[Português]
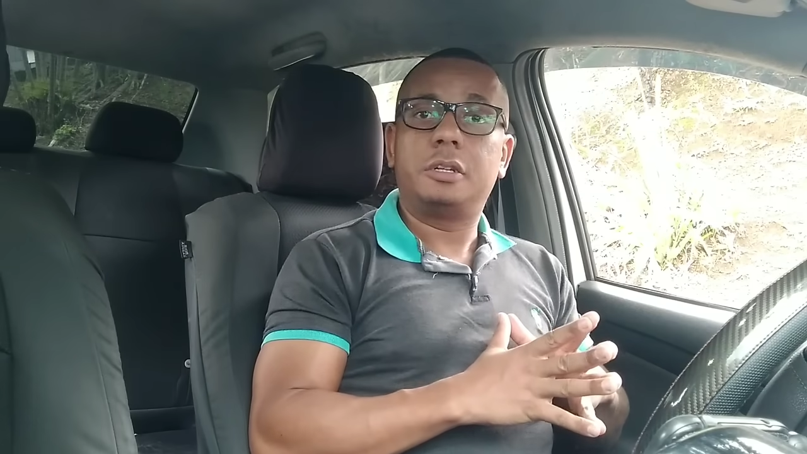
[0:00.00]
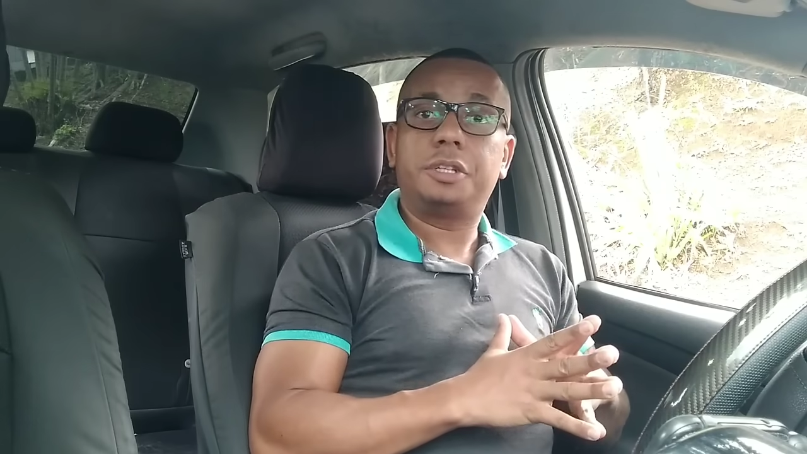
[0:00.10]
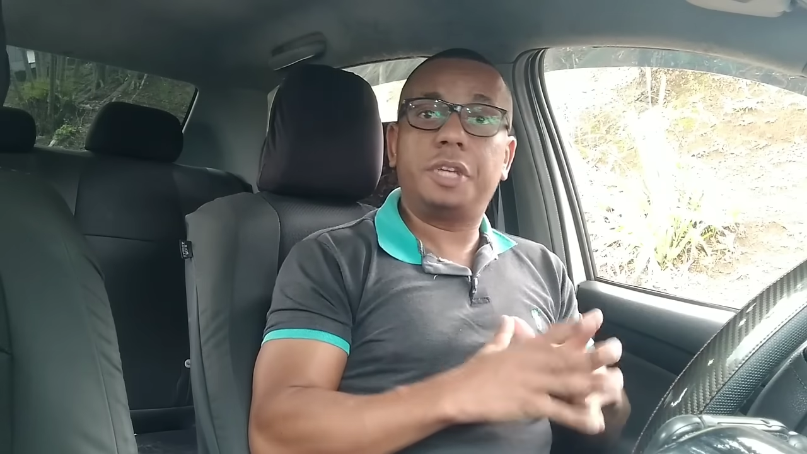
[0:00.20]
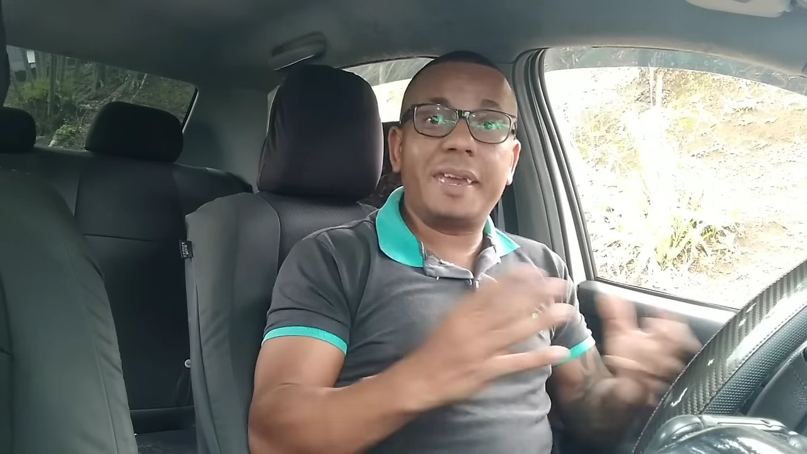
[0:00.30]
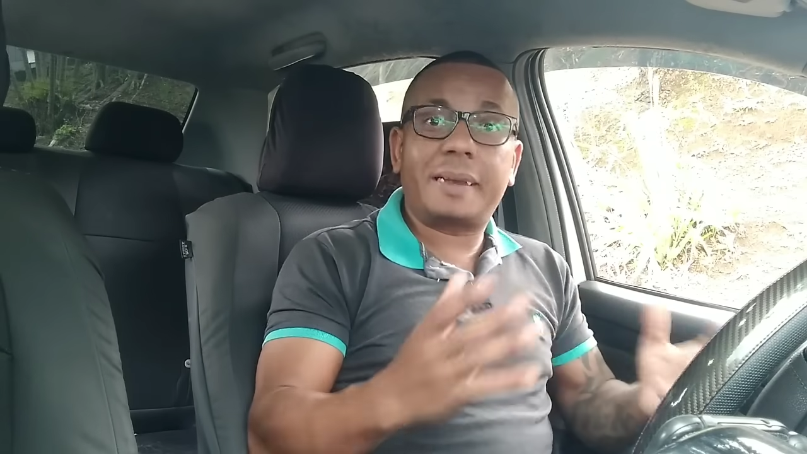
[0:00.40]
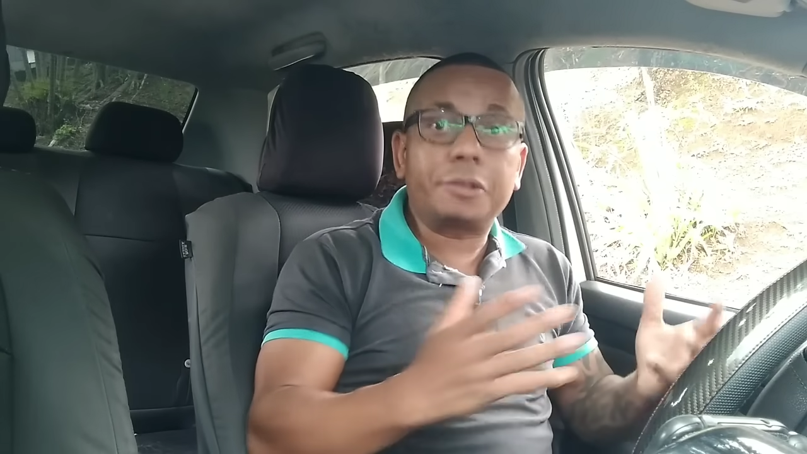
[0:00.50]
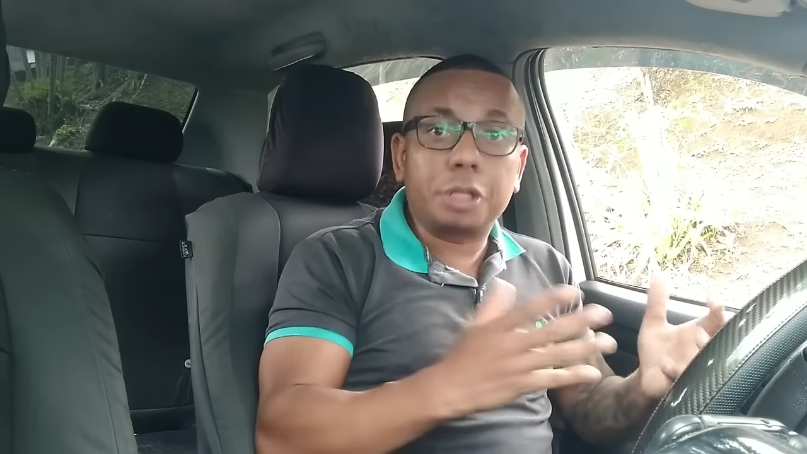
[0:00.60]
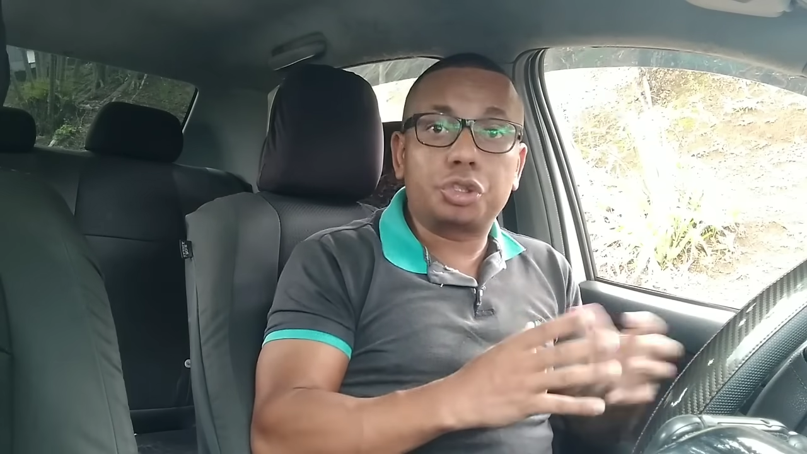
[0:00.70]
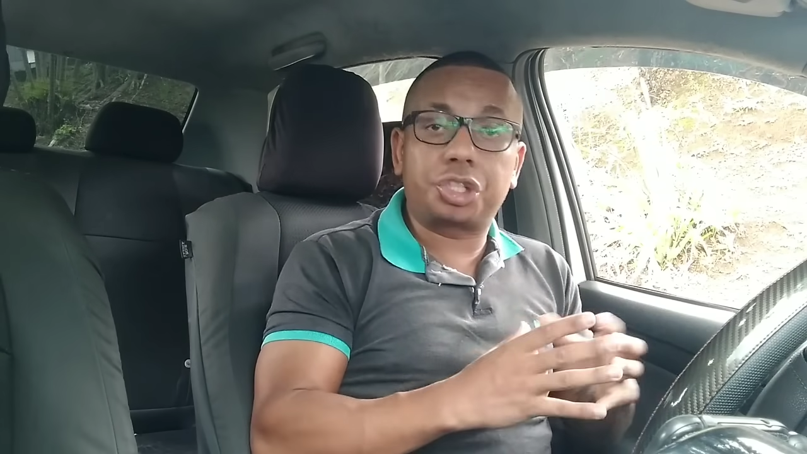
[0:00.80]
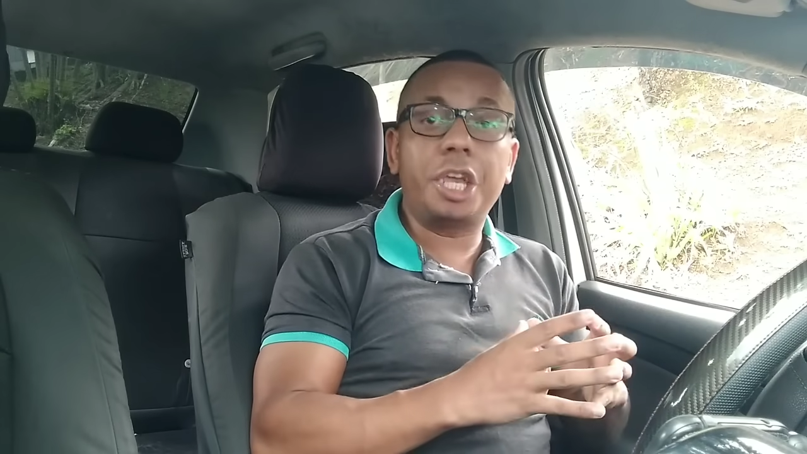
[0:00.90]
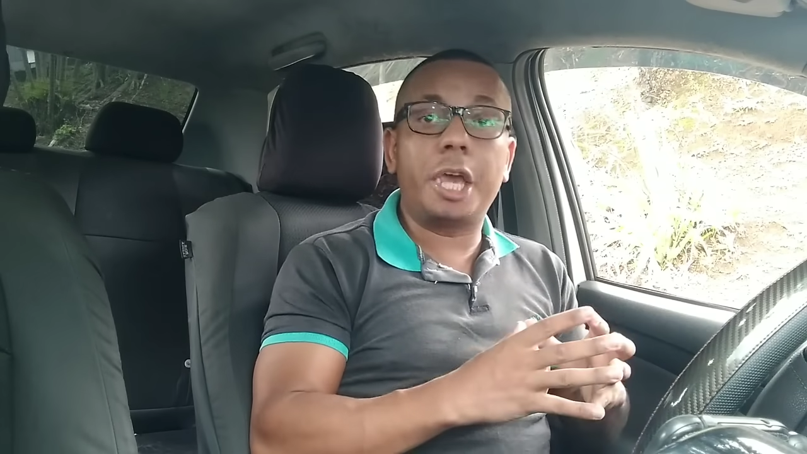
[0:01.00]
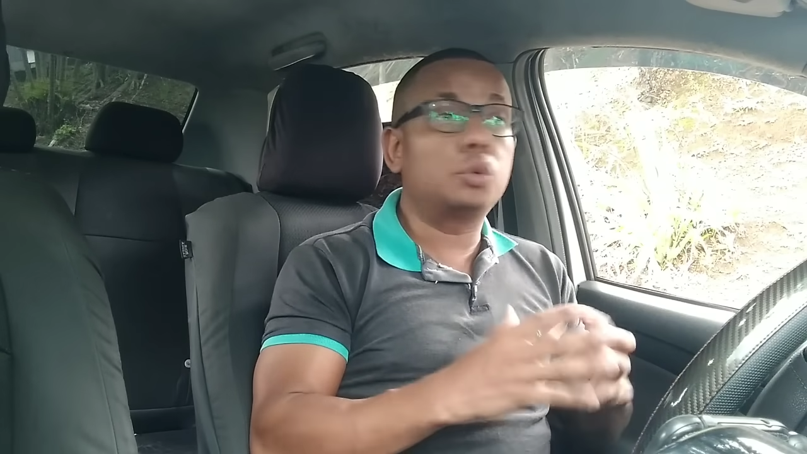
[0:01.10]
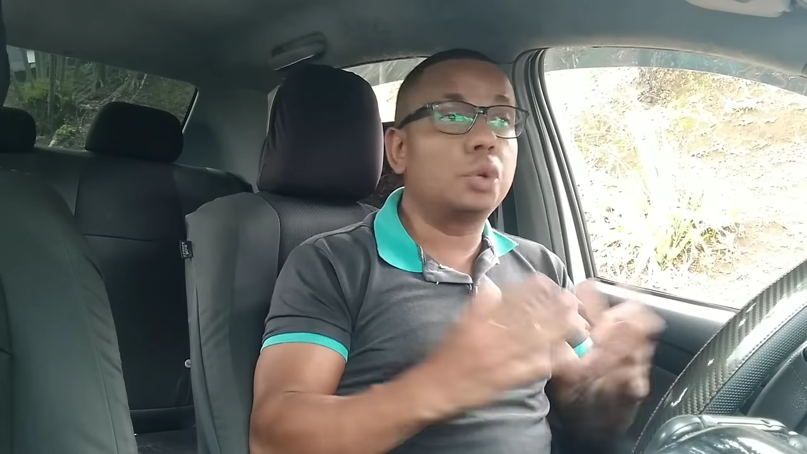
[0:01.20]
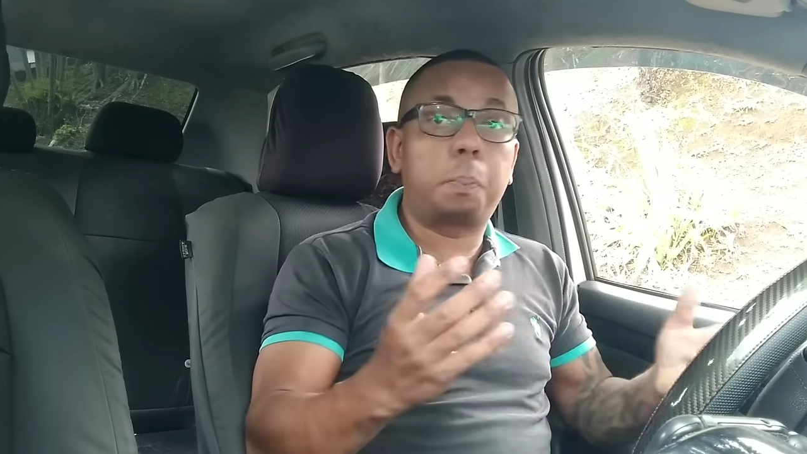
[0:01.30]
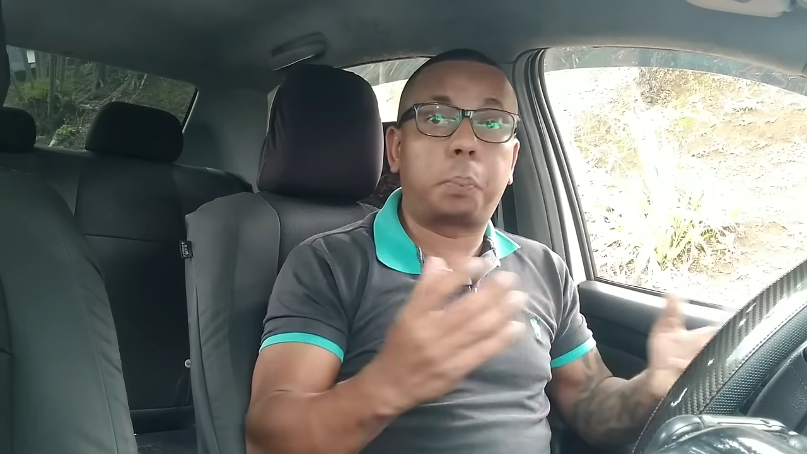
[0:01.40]
E aí, cadê o dinheiro?
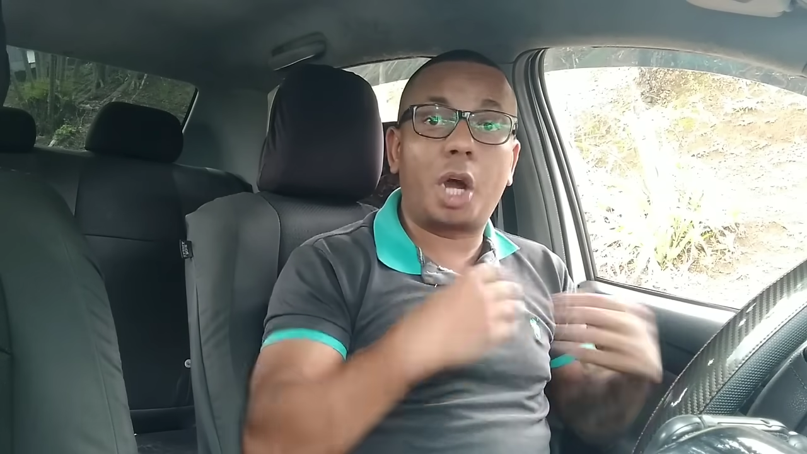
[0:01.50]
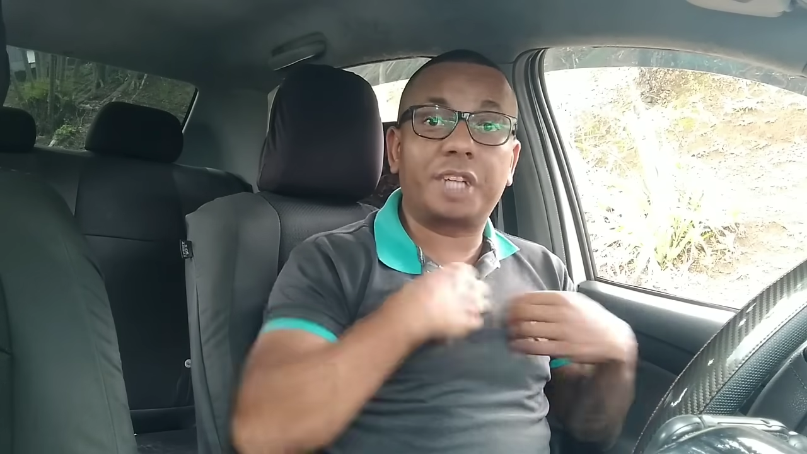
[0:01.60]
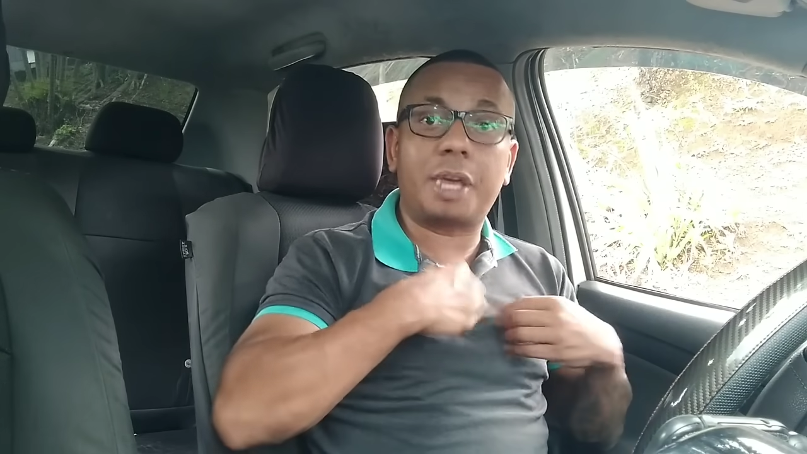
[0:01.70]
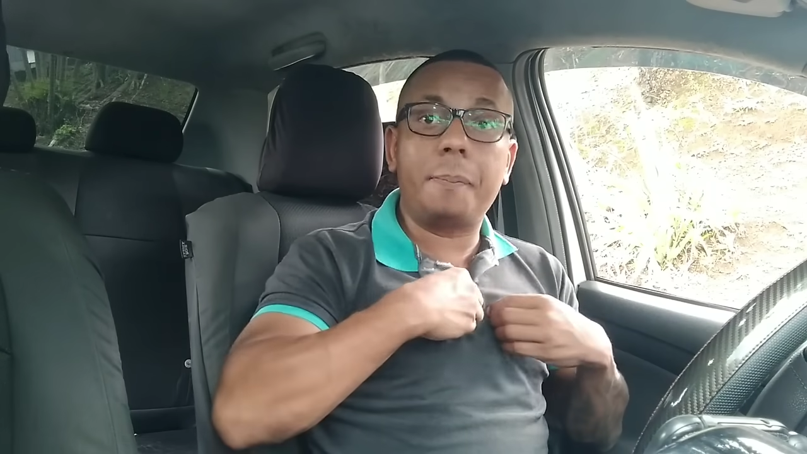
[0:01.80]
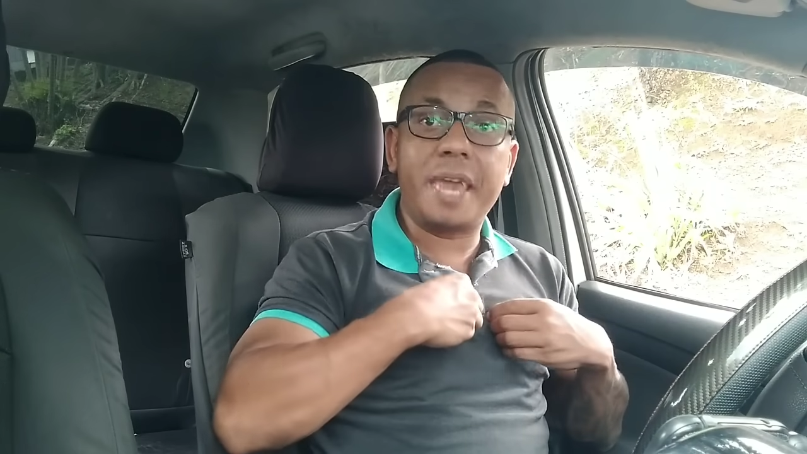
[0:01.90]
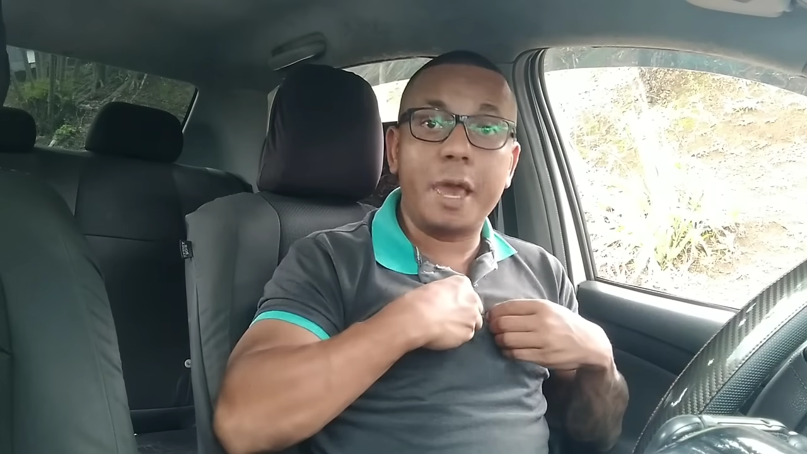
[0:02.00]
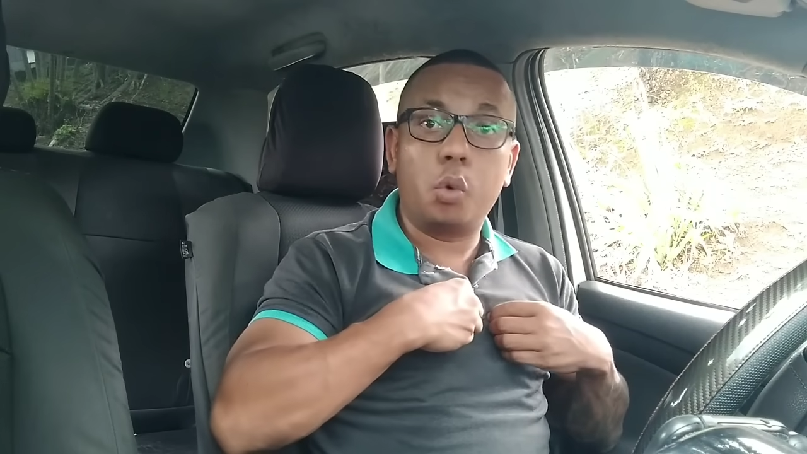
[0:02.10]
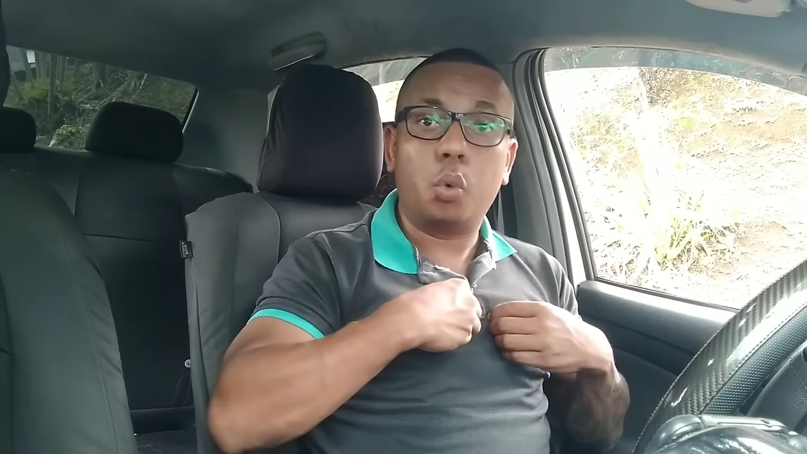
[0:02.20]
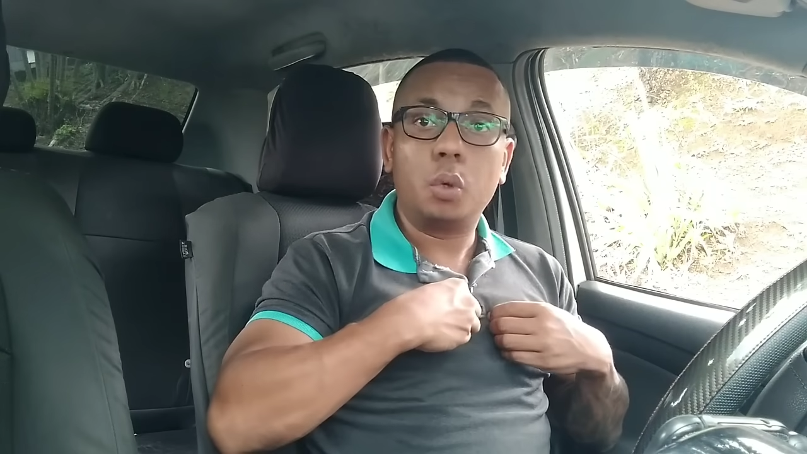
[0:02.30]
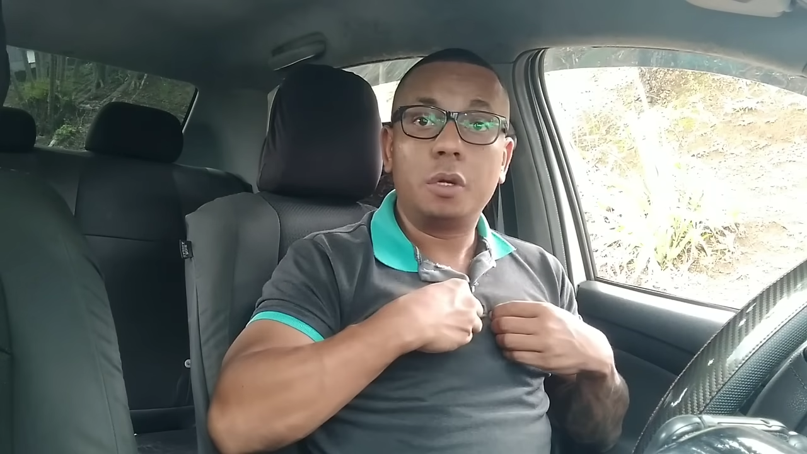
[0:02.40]
Não importa, é meu.